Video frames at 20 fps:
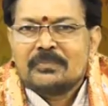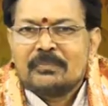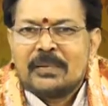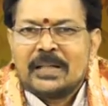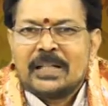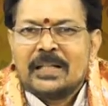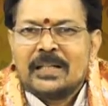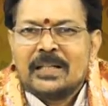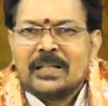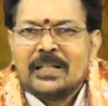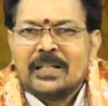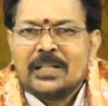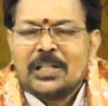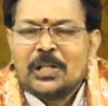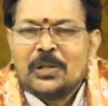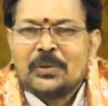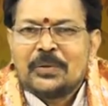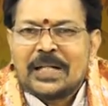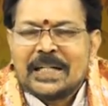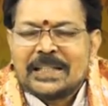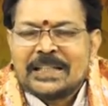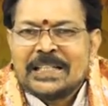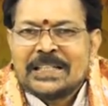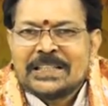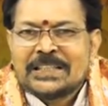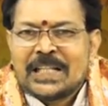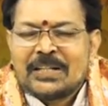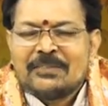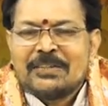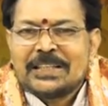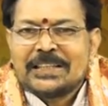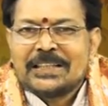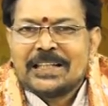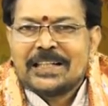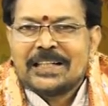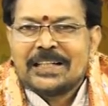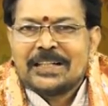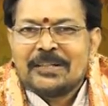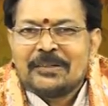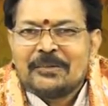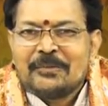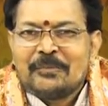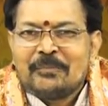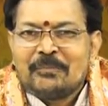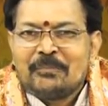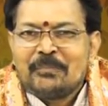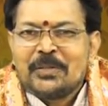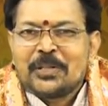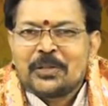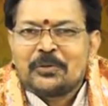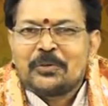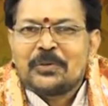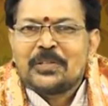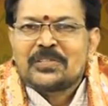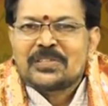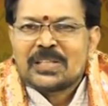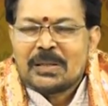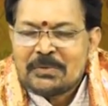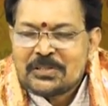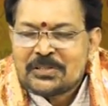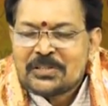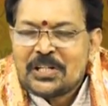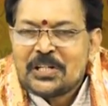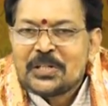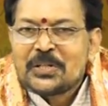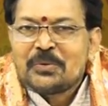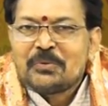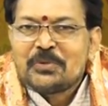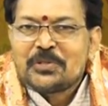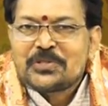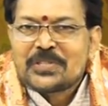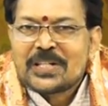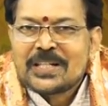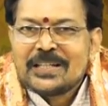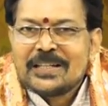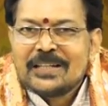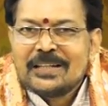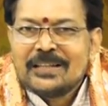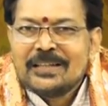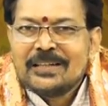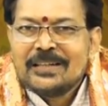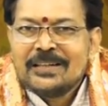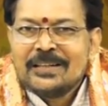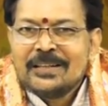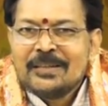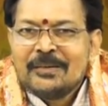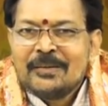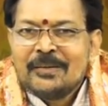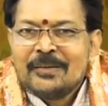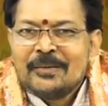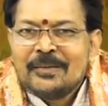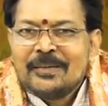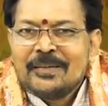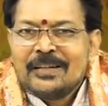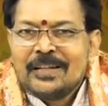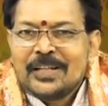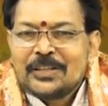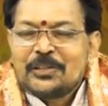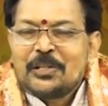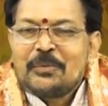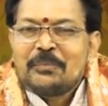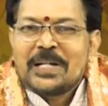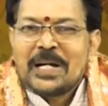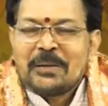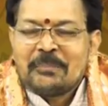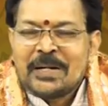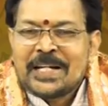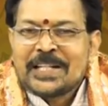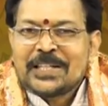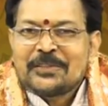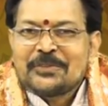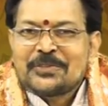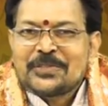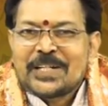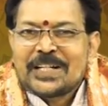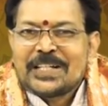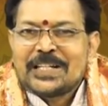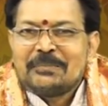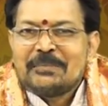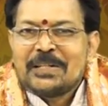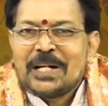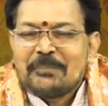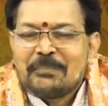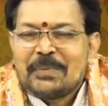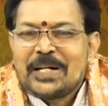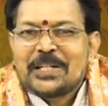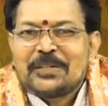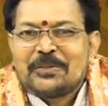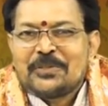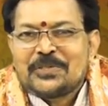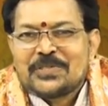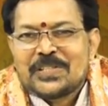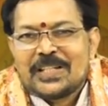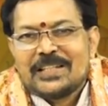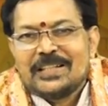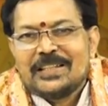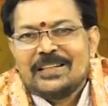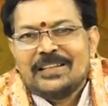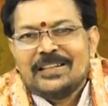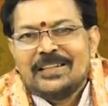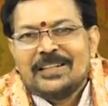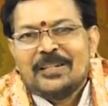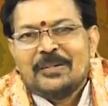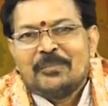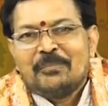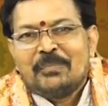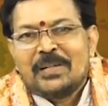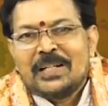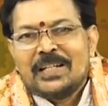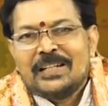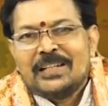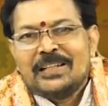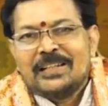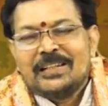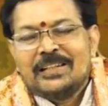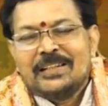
మరి ఇల్లు కట్టిన తర్వాత మీకు కొన్ని సమస్యలు అంటూ వచ్చాయి అందులో మీ అమ్మాయికి వచ్చాయి మీ అబ్బాయికి వచ్చాయి మరి